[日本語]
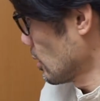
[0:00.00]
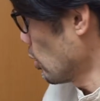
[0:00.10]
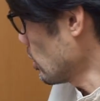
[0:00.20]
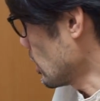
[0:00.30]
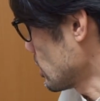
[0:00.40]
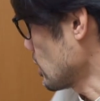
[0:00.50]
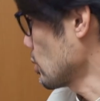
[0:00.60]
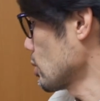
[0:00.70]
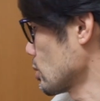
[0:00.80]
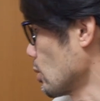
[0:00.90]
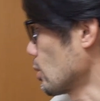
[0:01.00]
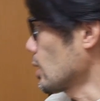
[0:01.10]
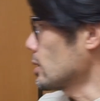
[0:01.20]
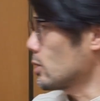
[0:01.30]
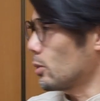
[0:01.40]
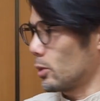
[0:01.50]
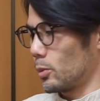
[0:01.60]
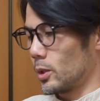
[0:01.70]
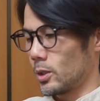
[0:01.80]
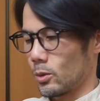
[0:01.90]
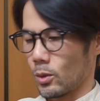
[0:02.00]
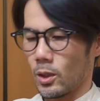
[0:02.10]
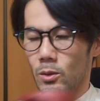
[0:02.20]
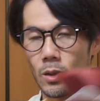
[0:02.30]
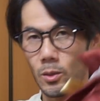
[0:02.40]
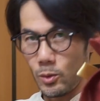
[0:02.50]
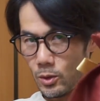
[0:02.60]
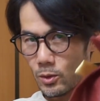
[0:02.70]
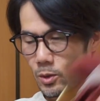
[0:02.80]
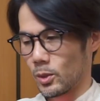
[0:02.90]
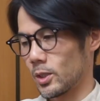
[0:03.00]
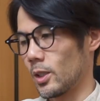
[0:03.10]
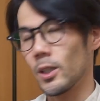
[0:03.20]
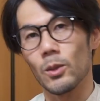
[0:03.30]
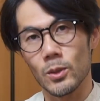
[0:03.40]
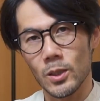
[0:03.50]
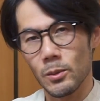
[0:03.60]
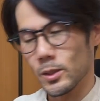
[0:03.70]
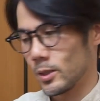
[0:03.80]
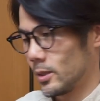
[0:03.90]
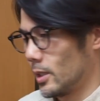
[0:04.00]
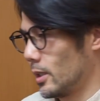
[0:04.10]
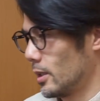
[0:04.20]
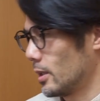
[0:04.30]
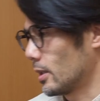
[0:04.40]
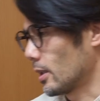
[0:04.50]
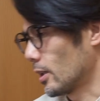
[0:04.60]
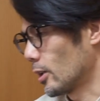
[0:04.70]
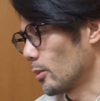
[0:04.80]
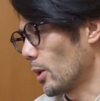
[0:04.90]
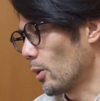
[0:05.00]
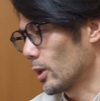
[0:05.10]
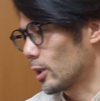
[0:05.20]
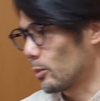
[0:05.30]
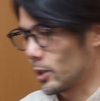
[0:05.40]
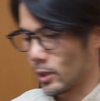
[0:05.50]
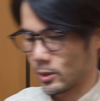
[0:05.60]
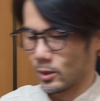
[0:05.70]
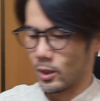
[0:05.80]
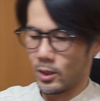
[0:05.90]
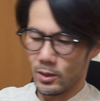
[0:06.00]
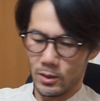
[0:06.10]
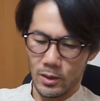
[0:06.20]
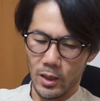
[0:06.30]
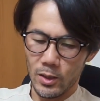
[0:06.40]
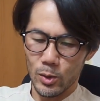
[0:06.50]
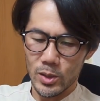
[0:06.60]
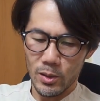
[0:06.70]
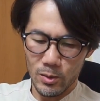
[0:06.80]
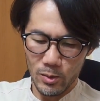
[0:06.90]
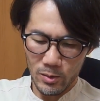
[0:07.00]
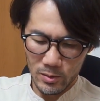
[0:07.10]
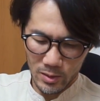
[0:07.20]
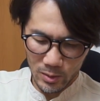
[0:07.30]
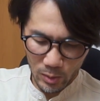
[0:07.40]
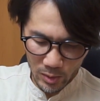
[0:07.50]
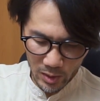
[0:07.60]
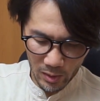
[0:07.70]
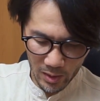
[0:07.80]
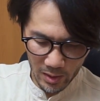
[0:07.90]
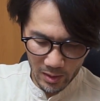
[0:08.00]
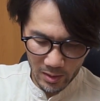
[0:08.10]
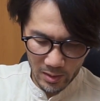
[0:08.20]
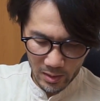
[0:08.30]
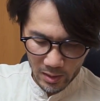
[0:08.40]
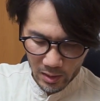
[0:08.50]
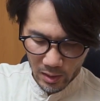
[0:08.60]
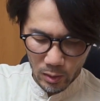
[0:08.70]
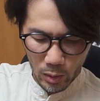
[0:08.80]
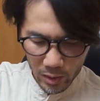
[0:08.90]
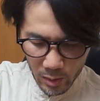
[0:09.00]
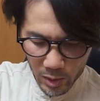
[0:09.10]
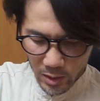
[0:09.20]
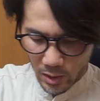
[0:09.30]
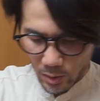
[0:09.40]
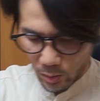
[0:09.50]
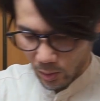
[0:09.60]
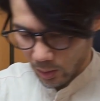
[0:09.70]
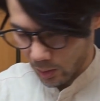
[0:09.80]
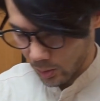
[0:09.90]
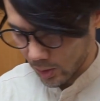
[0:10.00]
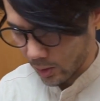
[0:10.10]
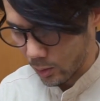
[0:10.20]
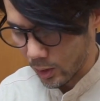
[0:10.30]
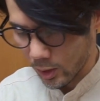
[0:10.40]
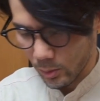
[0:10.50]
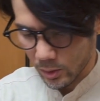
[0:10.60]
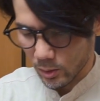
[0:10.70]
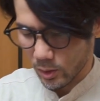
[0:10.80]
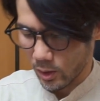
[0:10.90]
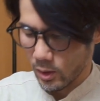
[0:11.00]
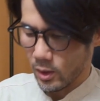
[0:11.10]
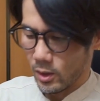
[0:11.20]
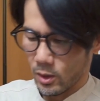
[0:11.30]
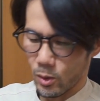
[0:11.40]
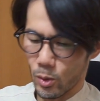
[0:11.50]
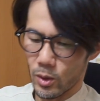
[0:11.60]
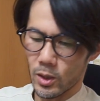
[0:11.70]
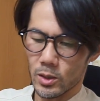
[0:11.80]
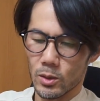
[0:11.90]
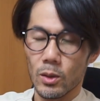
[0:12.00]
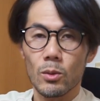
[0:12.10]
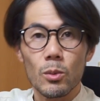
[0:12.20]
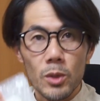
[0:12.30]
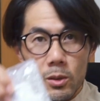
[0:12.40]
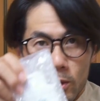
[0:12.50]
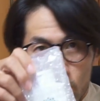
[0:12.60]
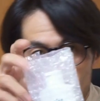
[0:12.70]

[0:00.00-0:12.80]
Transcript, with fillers: 今回さ、そう、お誕生日のプレゼントが後からもう一個来まして、ありがとうございます。目を温めるやつとか愛用してるよ。すごくいいよ、あれ。とかね、皆さんにいろんなのいただきまして、ドライヤー目薬とか。これですよ、これ見えるかな。